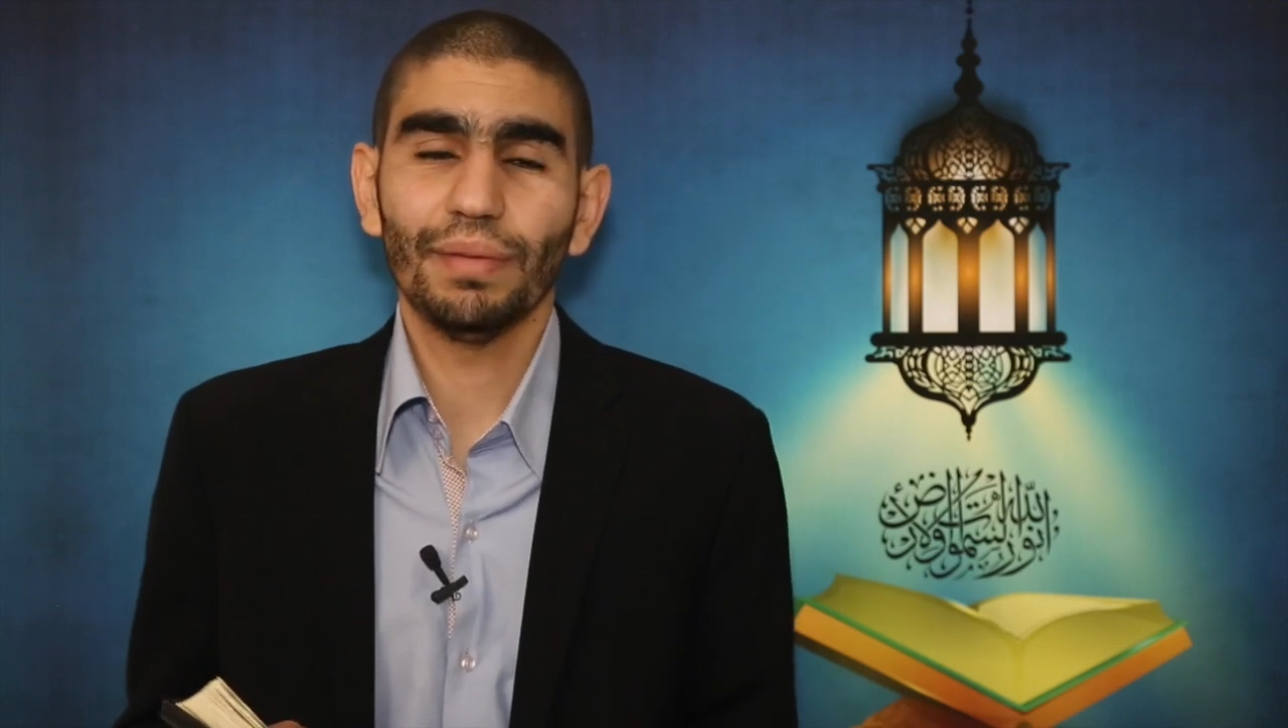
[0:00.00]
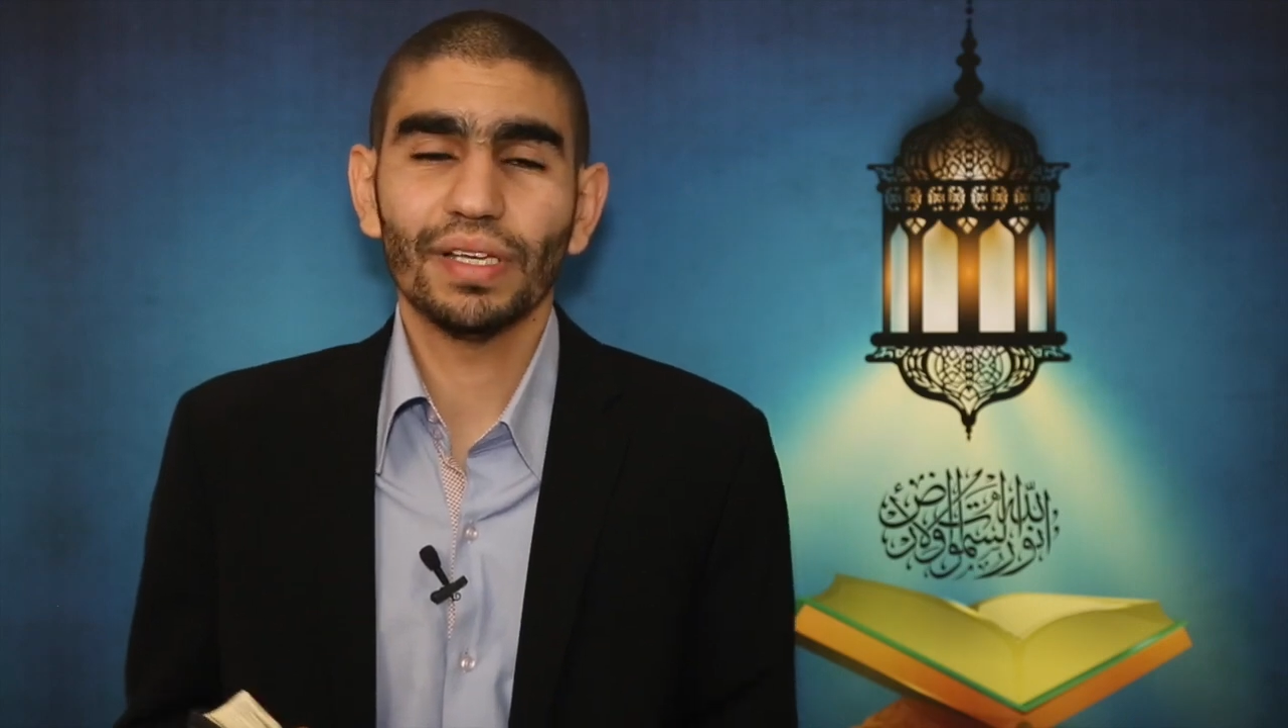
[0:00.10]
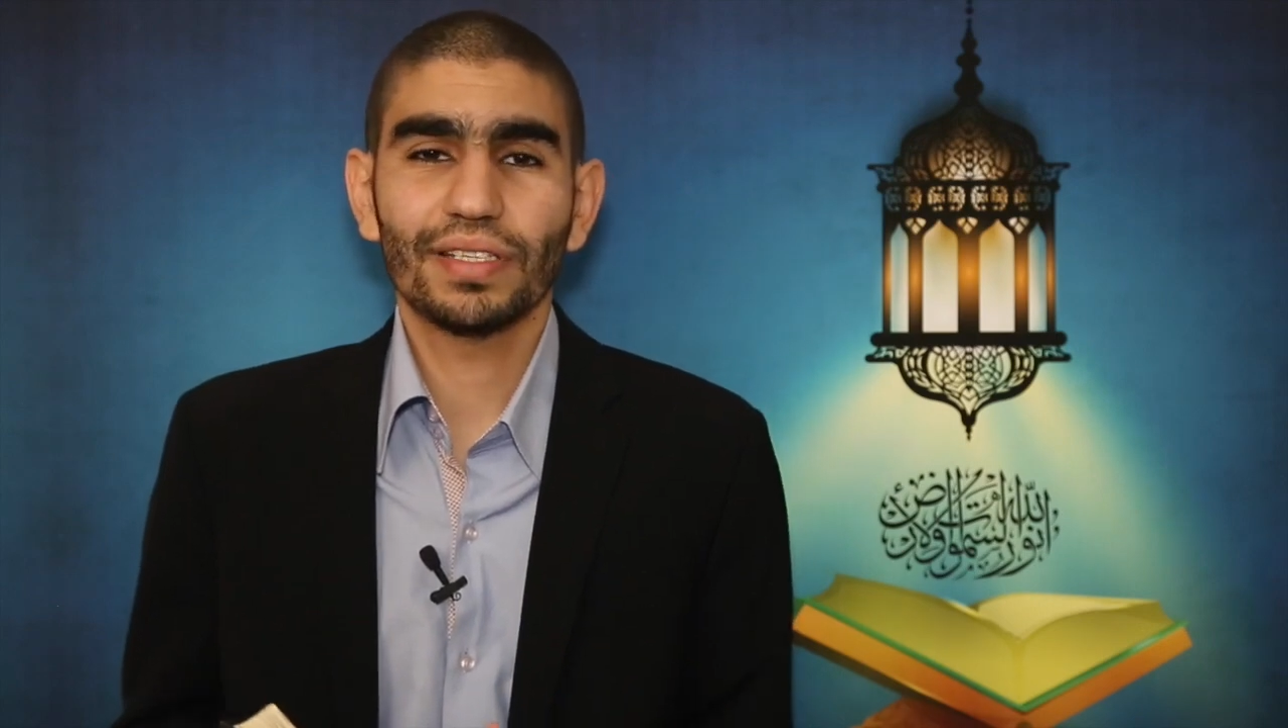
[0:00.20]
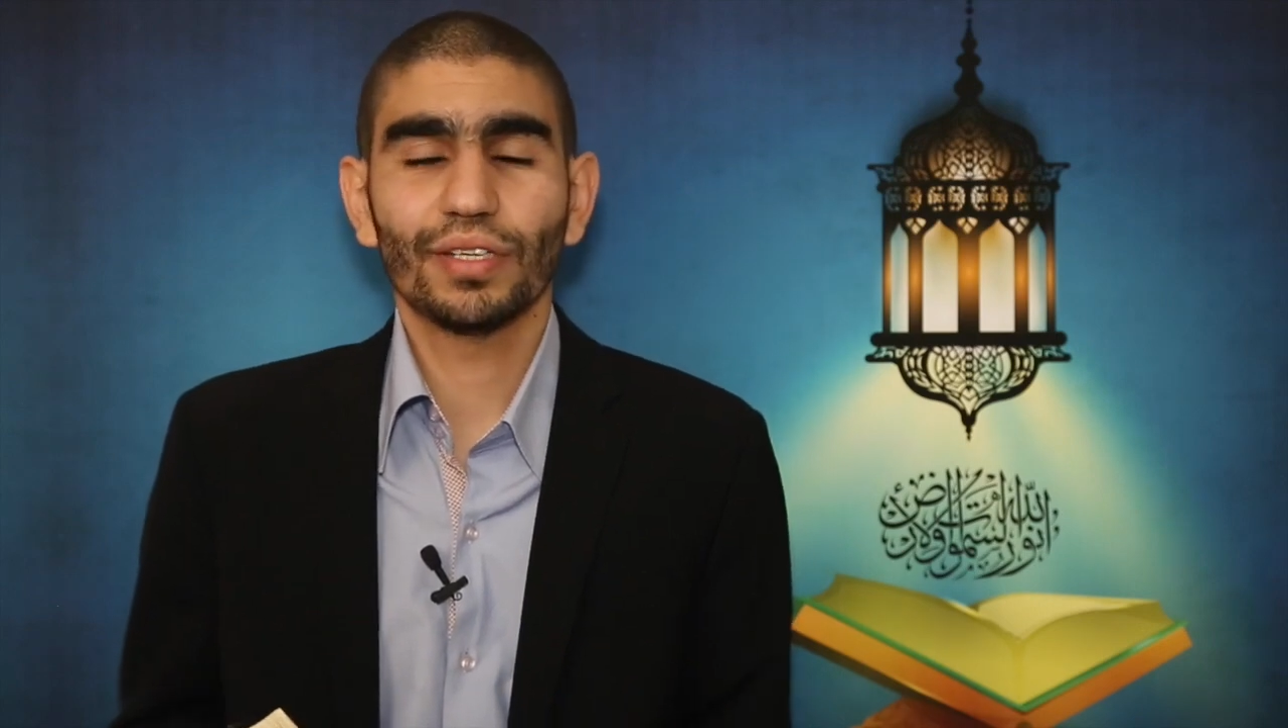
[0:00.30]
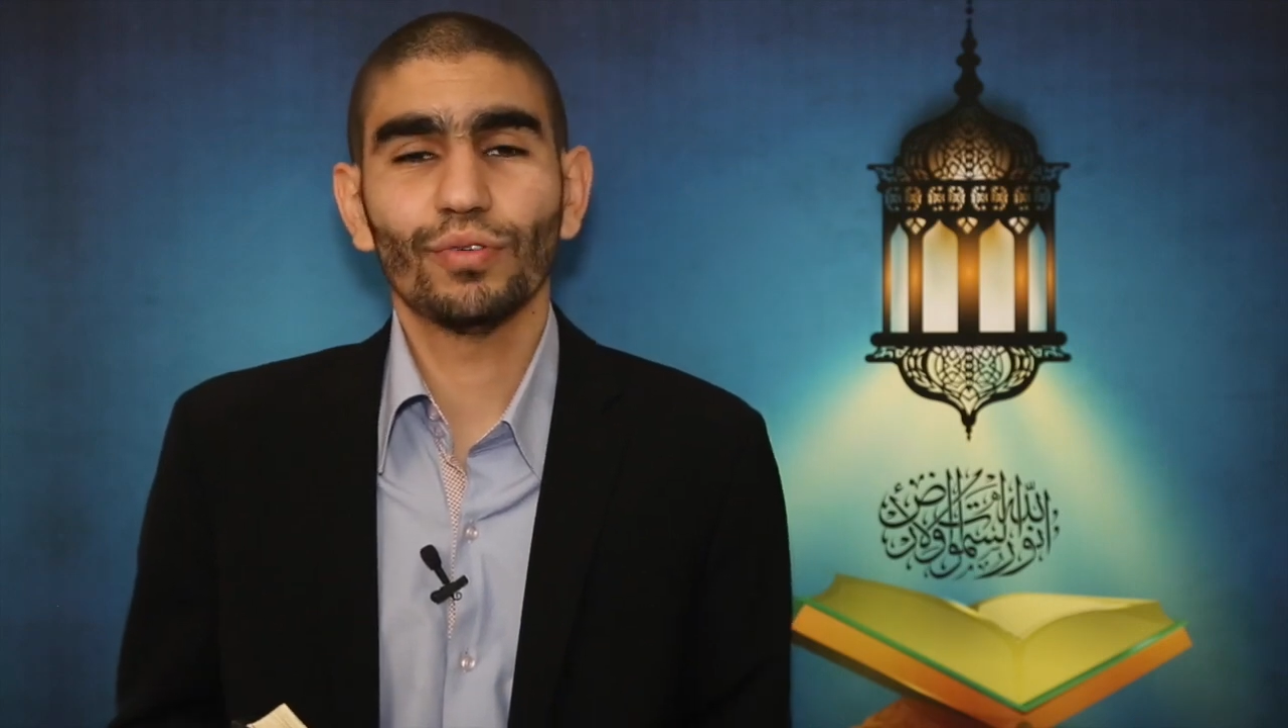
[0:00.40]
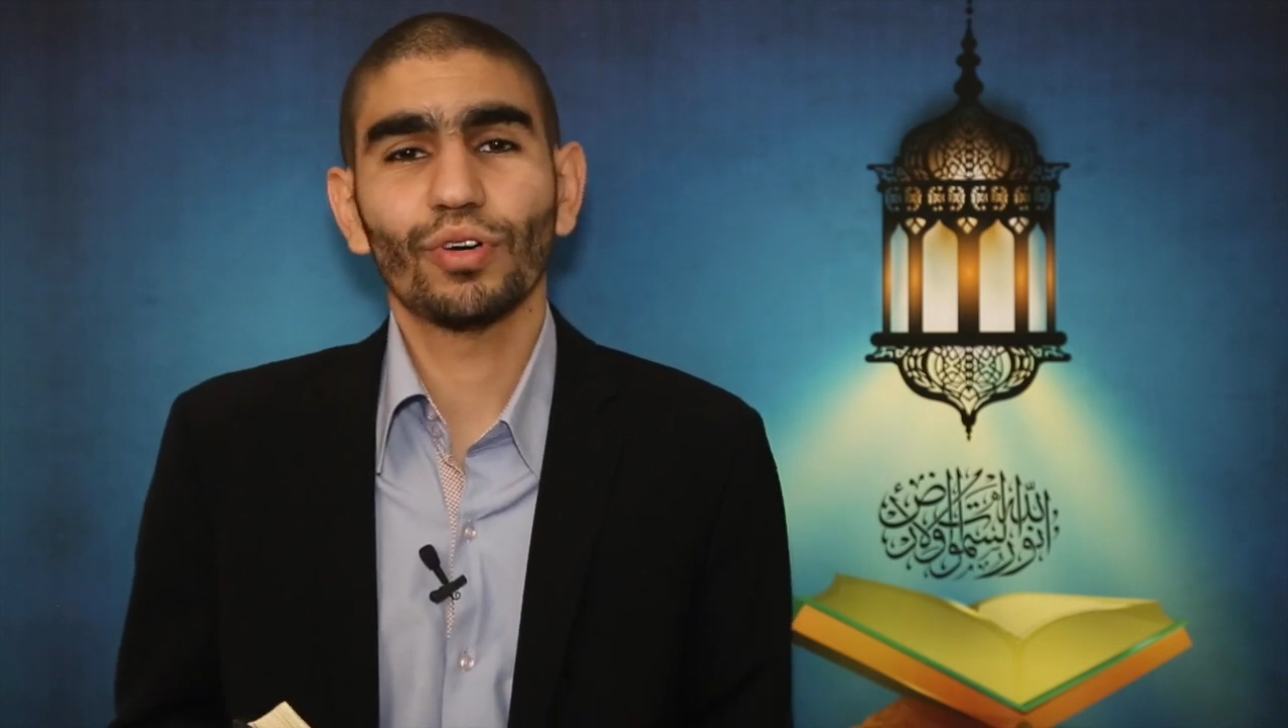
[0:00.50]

eh bien, c'est que